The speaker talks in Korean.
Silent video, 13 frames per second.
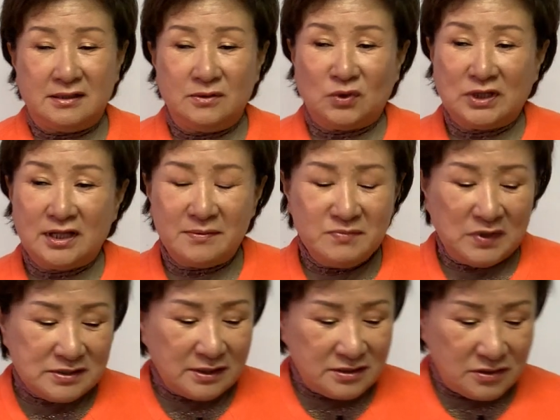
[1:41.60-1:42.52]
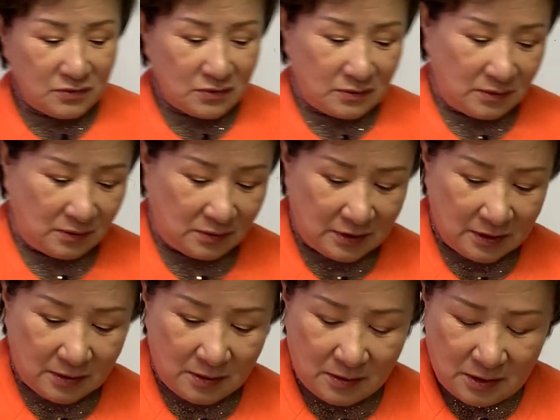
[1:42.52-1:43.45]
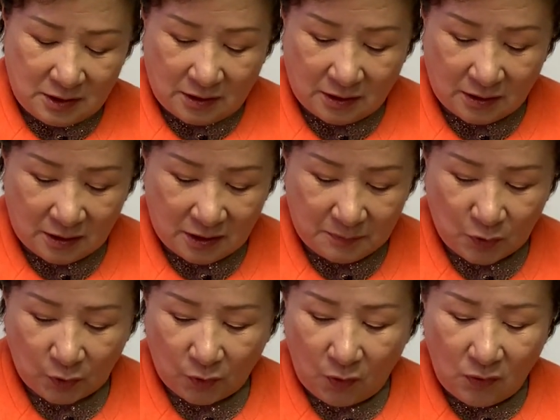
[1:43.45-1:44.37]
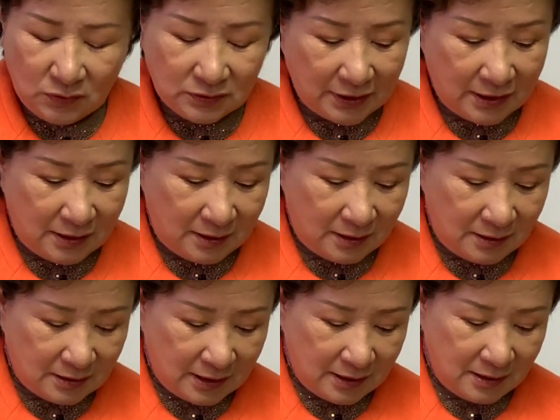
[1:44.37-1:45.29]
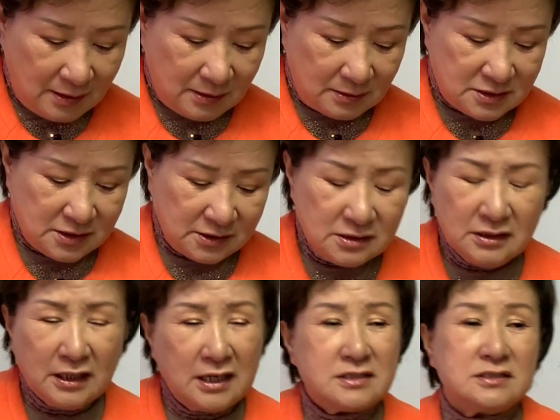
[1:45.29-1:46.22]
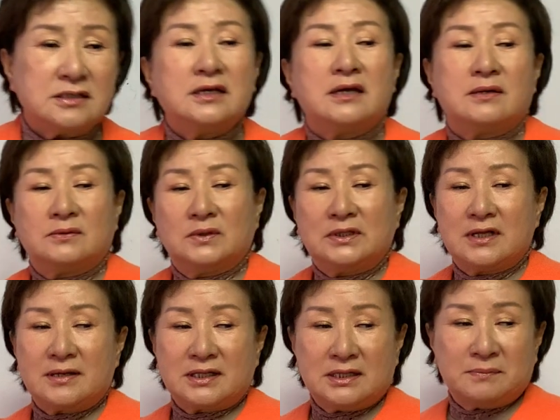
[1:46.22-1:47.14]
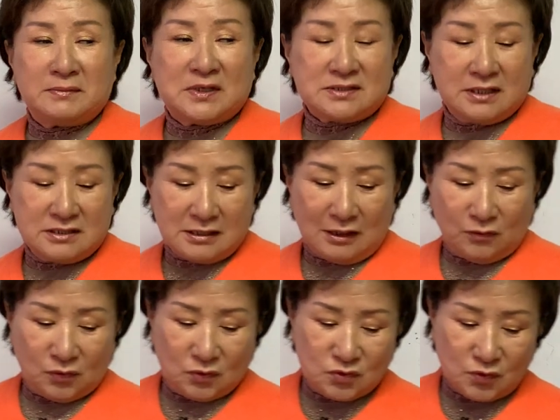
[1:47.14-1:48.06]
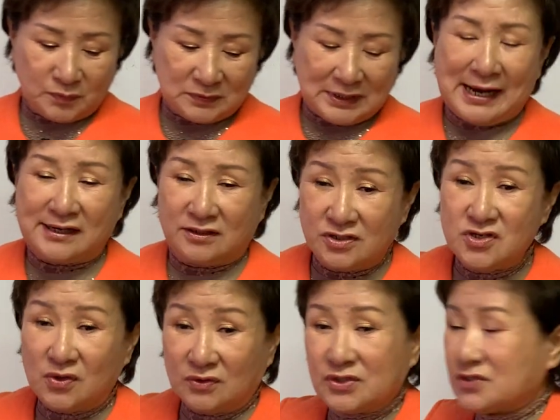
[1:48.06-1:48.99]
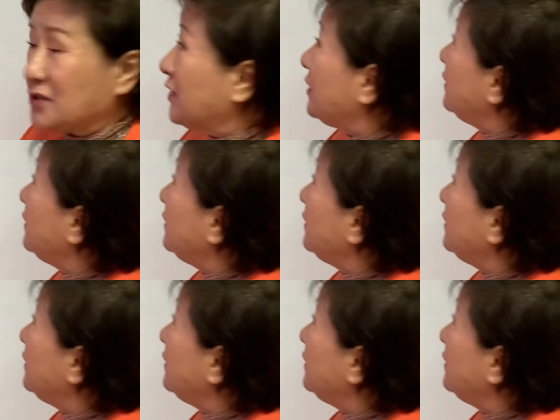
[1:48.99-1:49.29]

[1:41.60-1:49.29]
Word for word: 이 원단 메시지도 어, 보통 때의 지금까지의 원단 메시지하고는 좀 다르죠, 그죠?